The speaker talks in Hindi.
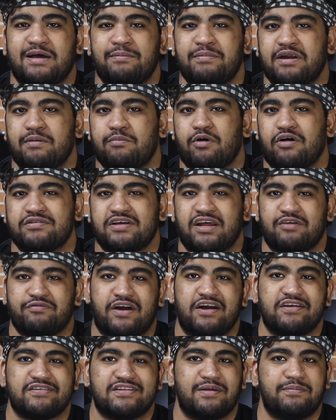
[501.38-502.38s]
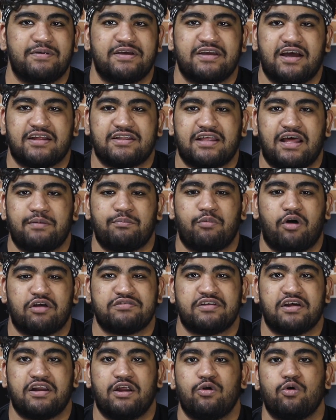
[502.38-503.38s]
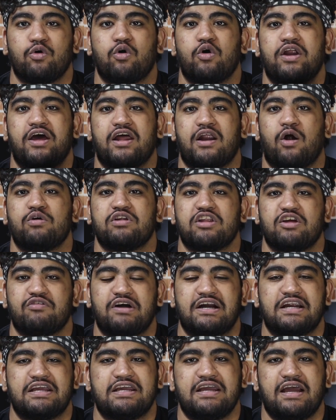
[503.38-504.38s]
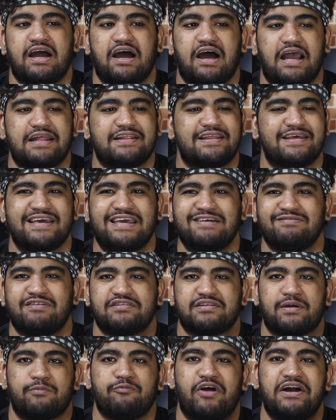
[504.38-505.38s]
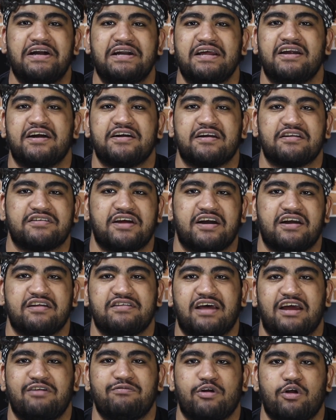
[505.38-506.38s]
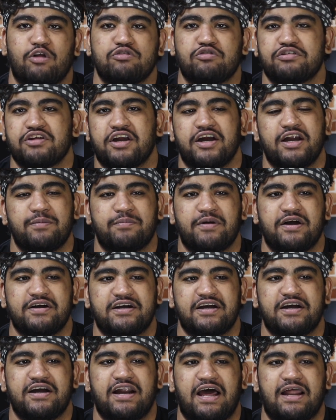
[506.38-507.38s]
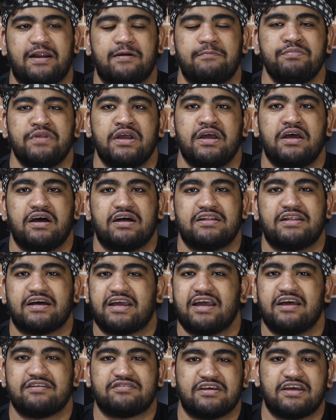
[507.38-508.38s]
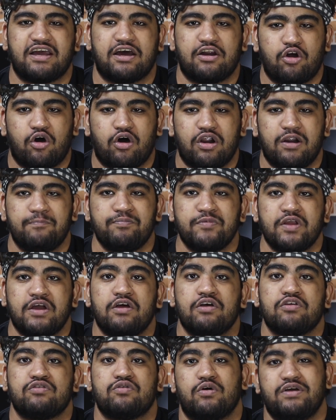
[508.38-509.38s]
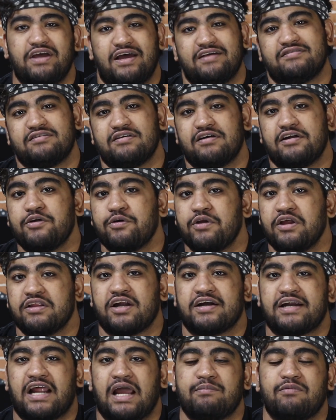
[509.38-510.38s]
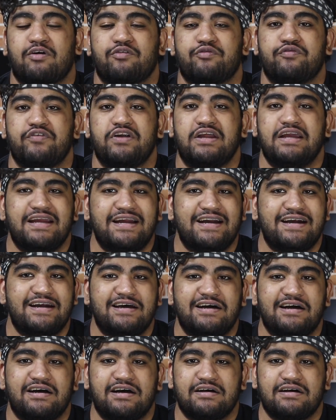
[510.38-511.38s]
था मेरे बहुत सारे फ्रेंड्स ने भी किया था एंड बहुत सारे लोगों ने अराउंड द वर्ल्ड किया आई थिंक इवन सम वेंटिलेटर्स के डिज़ाइन वर ऑल्सो थ्री प्रिंटेड एंड द केसिंग एंड ऑल सो येस ड्यूरिंग द टाइम ऑफ नीड